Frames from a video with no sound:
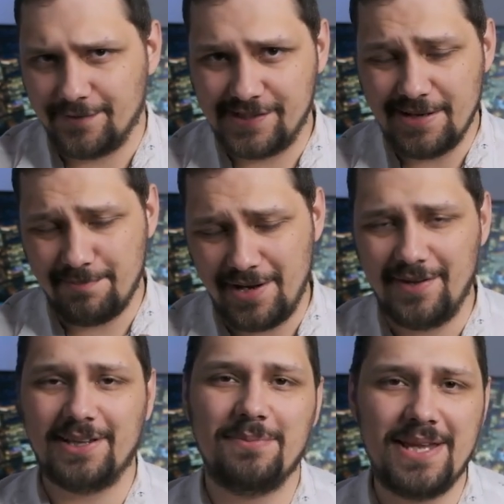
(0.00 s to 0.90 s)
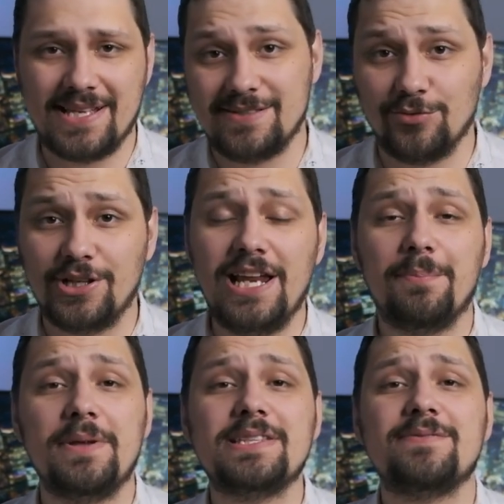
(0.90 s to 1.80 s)
Всем привет, меня зовут
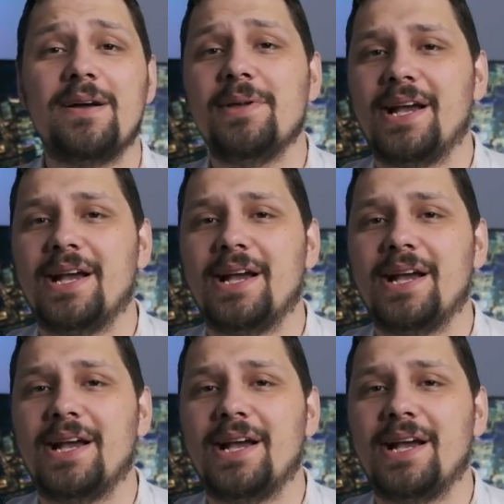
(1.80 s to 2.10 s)
Глеб и с вами,